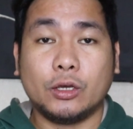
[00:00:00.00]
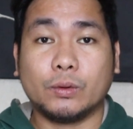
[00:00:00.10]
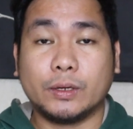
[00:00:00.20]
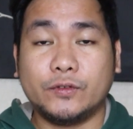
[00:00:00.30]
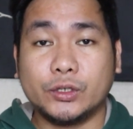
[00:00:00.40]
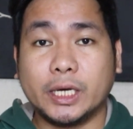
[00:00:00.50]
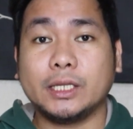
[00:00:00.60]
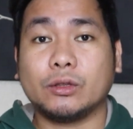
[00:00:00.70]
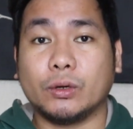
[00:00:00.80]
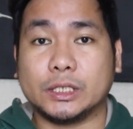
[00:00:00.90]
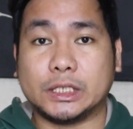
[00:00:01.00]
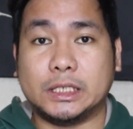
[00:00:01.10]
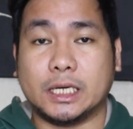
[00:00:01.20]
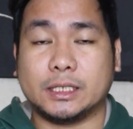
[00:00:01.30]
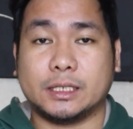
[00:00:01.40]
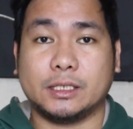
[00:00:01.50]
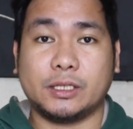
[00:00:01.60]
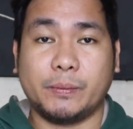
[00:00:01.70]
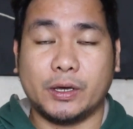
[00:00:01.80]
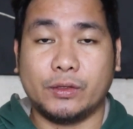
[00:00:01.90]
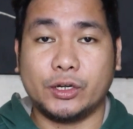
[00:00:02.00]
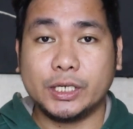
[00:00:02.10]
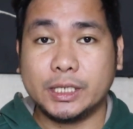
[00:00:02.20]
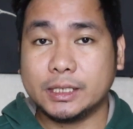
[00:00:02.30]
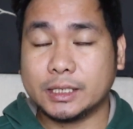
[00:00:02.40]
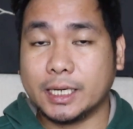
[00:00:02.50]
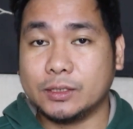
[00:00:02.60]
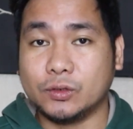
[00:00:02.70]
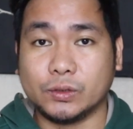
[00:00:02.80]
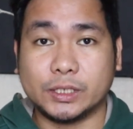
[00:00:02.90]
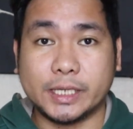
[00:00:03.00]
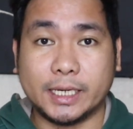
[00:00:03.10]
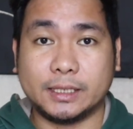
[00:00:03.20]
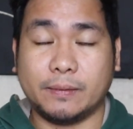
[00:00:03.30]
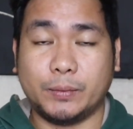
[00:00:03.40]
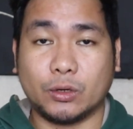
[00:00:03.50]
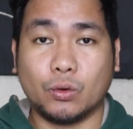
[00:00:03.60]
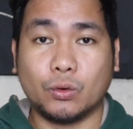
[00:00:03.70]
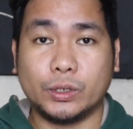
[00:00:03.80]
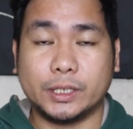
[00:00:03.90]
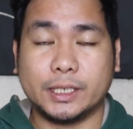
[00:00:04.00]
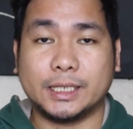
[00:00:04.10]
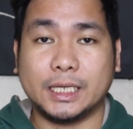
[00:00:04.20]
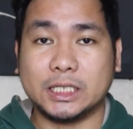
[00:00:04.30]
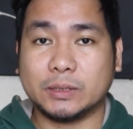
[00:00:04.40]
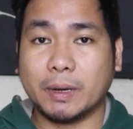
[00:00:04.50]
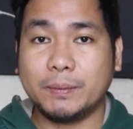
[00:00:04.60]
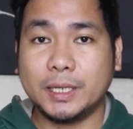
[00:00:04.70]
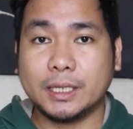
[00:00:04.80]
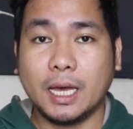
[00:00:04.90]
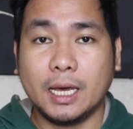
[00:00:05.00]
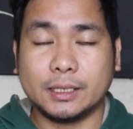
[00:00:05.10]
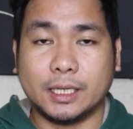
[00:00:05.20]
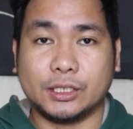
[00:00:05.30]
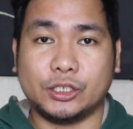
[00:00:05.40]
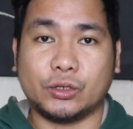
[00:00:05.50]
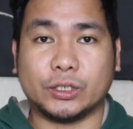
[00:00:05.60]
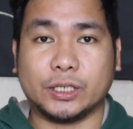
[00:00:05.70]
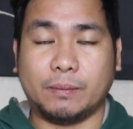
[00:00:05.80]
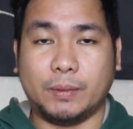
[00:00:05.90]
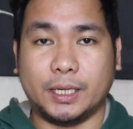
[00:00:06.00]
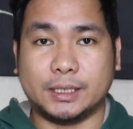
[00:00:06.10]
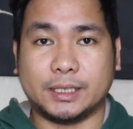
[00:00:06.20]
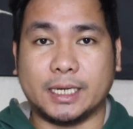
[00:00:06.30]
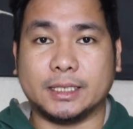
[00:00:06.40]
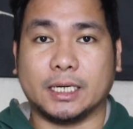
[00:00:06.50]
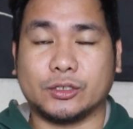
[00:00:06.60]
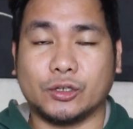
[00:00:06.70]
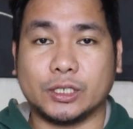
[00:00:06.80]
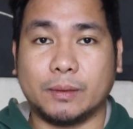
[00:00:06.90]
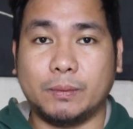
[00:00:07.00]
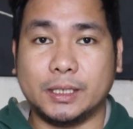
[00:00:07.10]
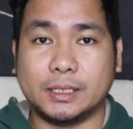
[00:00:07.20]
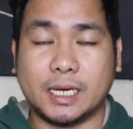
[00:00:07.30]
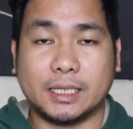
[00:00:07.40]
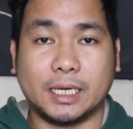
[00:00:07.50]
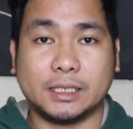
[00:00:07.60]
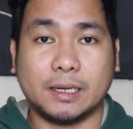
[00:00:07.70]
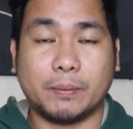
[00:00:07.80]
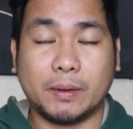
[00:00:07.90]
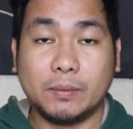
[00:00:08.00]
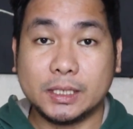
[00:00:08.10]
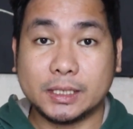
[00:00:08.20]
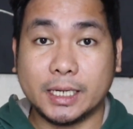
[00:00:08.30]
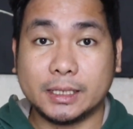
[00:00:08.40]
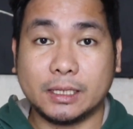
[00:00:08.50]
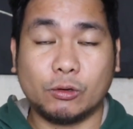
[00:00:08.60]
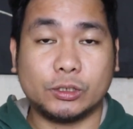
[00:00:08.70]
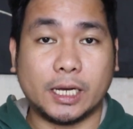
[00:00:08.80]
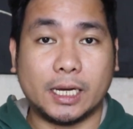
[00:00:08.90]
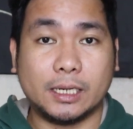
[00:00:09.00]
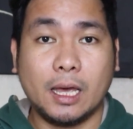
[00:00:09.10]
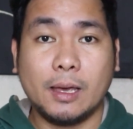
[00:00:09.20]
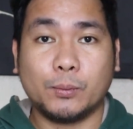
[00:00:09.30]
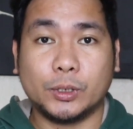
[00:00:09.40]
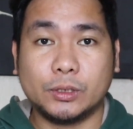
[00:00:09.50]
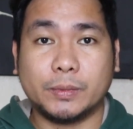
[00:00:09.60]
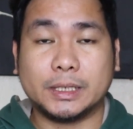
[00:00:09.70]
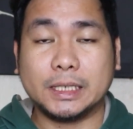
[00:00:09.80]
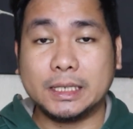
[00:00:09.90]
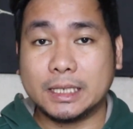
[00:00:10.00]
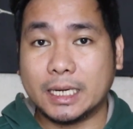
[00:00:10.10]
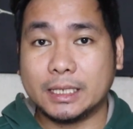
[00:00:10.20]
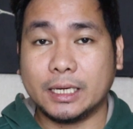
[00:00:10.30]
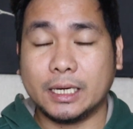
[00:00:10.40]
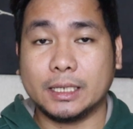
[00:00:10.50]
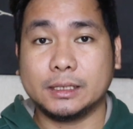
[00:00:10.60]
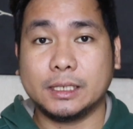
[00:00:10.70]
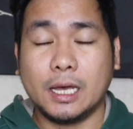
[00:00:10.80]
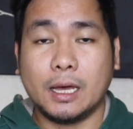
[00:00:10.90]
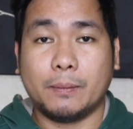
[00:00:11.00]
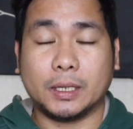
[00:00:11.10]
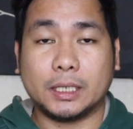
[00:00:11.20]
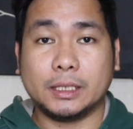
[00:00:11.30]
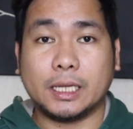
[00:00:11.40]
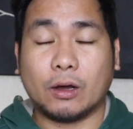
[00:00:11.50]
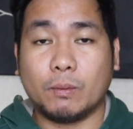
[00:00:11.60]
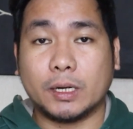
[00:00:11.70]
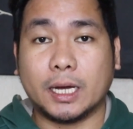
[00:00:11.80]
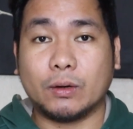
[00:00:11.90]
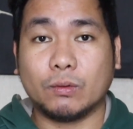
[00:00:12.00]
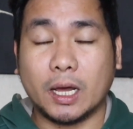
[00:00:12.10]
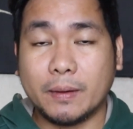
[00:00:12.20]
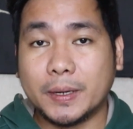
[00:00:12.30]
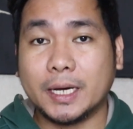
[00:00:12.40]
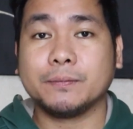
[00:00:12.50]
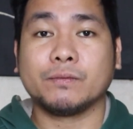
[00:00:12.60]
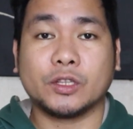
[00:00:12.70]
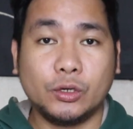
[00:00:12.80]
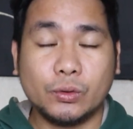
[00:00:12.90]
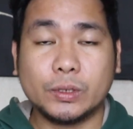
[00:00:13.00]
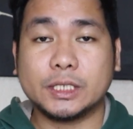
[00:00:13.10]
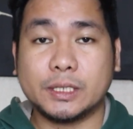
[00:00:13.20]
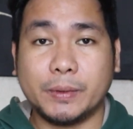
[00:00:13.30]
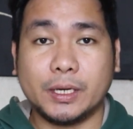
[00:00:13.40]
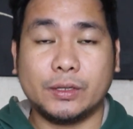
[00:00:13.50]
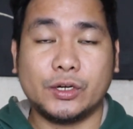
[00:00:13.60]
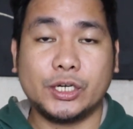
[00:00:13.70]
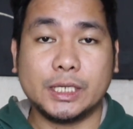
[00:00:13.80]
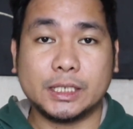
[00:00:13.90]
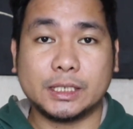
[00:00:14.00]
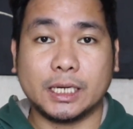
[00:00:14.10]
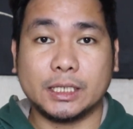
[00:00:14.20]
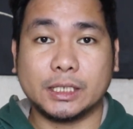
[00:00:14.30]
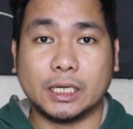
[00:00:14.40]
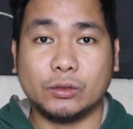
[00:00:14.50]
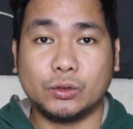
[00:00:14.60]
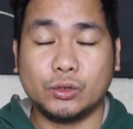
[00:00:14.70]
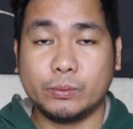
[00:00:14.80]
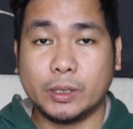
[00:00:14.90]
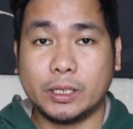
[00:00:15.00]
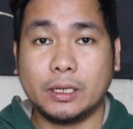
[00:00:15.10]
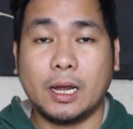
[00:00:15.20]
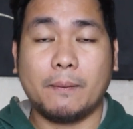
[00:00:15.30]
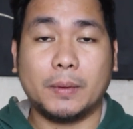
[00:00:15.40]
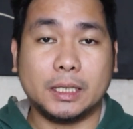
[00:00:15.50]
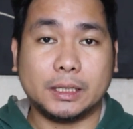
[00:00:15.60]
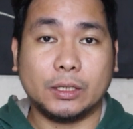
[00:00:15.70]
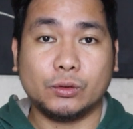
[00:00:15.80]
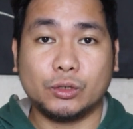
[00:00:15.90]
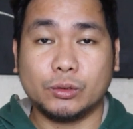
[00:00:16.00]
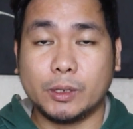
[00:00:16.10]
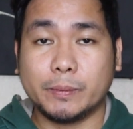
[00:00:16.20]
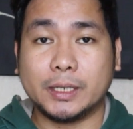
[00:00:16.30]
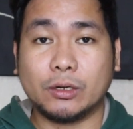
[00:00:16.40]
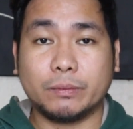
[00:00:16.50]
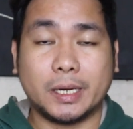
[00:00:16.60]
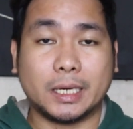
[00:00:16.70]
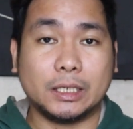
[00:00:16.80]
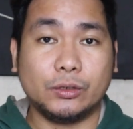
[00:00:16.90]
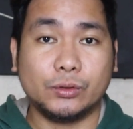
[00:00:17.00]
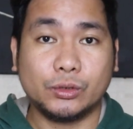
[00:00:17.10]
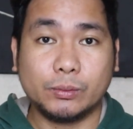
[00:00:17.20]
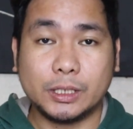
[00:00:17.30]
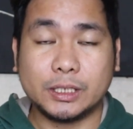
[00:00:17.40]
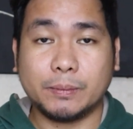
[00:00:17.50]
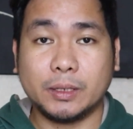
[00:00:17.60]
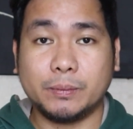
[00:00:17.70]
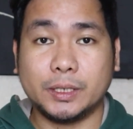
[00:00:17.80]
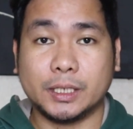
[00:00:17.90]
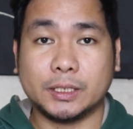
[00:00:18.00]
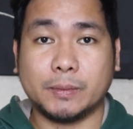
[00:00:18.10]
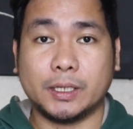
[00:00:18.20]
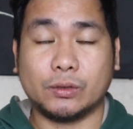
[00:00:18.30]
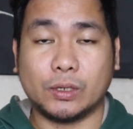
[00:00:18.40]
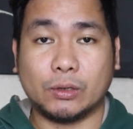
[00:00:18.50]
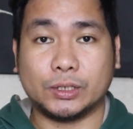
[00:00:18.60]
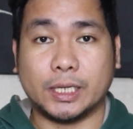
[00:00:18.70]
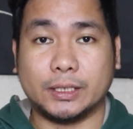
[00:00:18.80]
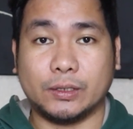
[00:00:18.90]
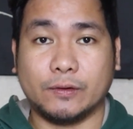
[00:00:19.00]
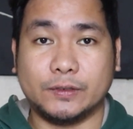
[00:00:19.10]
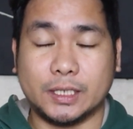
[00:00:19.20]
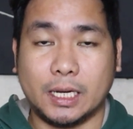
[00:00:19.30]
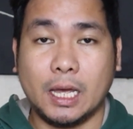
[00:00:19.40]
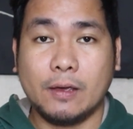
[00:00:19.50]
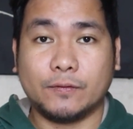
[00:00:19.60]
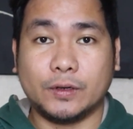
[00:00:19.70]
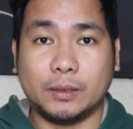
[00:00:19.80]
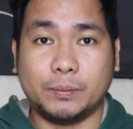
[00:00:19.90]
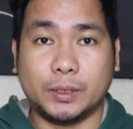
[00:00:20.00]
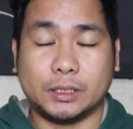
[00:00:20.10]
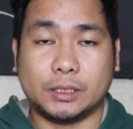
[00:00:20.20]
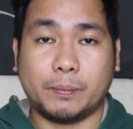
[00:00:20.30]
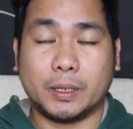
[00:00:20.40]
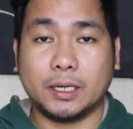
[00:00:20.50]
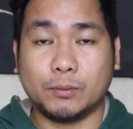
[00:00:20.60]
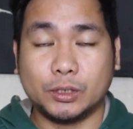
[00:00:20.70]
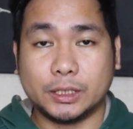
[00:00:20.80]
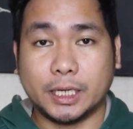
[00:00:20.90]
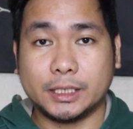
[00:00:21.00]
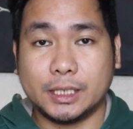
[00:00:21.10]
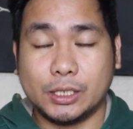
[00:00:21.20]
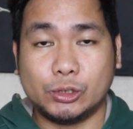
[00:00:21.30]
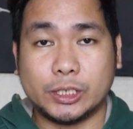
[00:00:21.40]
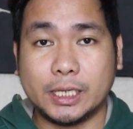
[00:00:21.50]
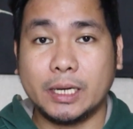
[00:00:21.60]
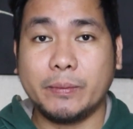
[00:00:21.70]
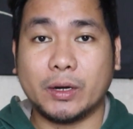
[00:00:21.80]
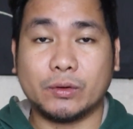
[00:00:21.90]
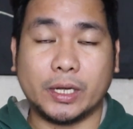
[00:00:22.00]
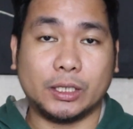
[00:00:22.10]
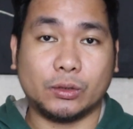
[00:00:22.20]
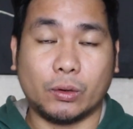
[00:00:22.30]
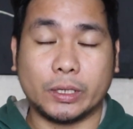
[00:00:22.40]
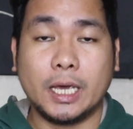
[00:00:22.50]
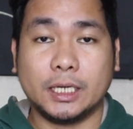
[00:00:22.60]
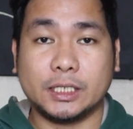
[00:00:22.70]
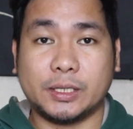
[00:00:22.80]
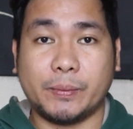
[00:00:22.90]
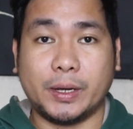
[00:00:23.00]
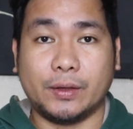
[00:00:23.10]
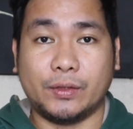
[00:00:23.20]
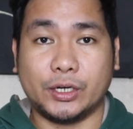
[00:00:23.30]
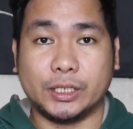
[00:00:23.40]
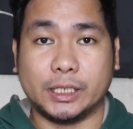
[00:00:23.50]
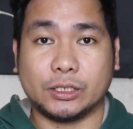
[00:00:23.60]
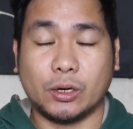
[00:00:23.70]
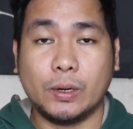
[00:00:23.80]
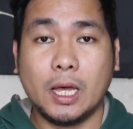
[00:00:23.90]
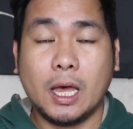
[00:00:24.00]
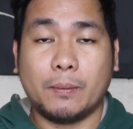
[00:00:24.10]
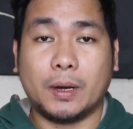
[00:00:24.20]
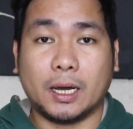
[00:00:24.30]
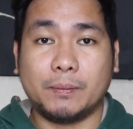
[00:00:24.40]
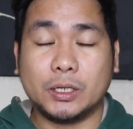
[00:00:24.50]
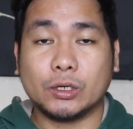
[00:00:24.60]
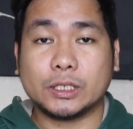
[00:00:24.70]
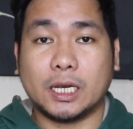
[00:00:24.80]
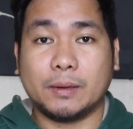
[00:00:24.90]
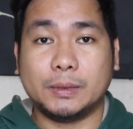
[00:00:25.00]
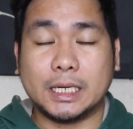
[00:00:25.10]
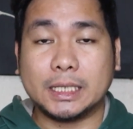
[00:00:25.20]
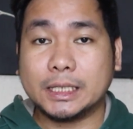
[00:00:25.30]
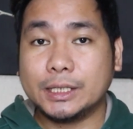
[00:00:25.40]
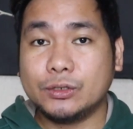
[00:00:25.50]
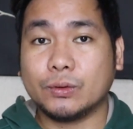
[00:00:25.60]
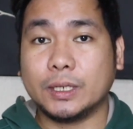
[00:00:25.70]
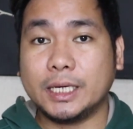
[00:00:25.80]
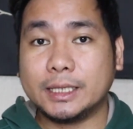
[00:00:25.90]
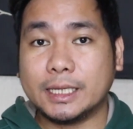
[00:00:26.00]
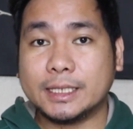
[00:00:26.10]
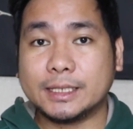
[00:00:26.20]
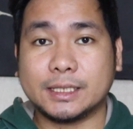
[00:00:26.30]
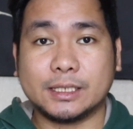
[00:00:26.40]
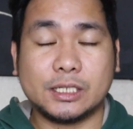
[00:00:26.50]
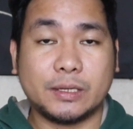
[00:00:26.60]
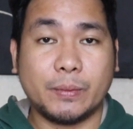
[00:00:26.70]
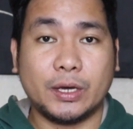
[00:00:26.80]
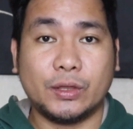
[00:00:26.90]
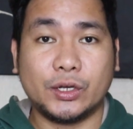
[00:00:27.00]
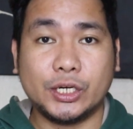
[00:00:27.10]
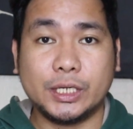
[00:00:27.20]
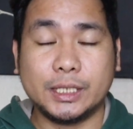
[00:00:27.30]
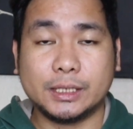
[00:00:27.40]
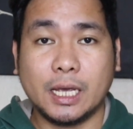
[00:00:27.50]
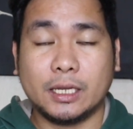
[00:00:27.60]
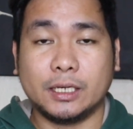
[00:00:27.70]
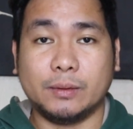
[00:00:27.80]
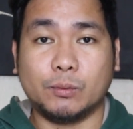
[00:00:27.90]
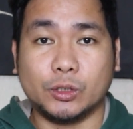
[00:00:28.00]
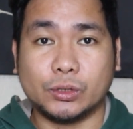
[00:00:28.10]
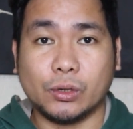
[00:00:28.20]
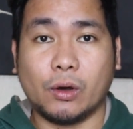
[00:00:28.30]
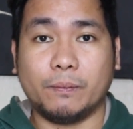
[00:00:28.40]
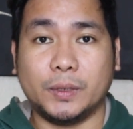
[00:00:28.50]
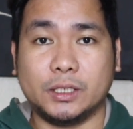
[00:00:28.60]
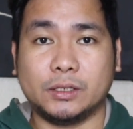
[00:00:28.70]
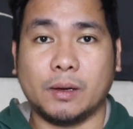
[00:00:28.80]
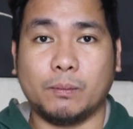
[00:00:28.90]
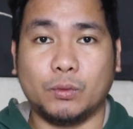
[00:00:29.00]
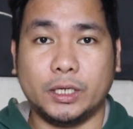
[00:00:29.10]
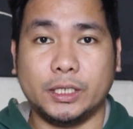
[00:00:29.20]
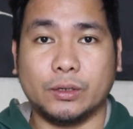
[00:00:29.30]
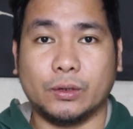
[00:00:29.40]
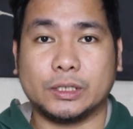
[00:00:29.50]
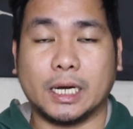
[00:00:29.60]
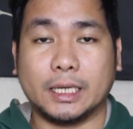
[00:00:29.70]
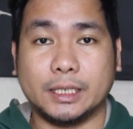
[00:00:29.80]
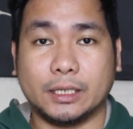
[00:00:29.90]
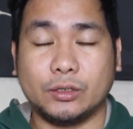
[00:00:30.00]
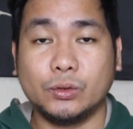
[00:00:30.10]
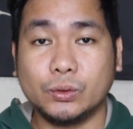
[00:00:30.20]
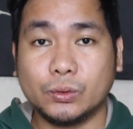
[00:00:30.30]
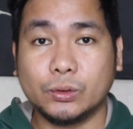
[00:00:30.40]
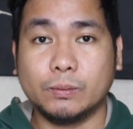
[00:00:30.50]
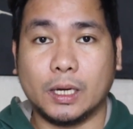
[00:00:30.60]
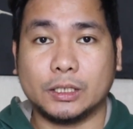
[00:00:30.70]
yung review na ito is just an estimated earnings and yung site na pinagkukunan natin is public that is Social Blade site. Ang Social Blade site ay isang public site na kung saan pwede matignan and makita kung magkano nga ba yung estimated earnings ng isang YouTuber, malit na YouTuber man or malaking YouTuber sa Pilipinas man or outside of the Philippines. Pag na-monetize na yung channel, meron na itong estimated earnings. So, mga kamikos, alamin natin yung latest estimated earnings ni Bunso Migs Molino sa kanyang YouTube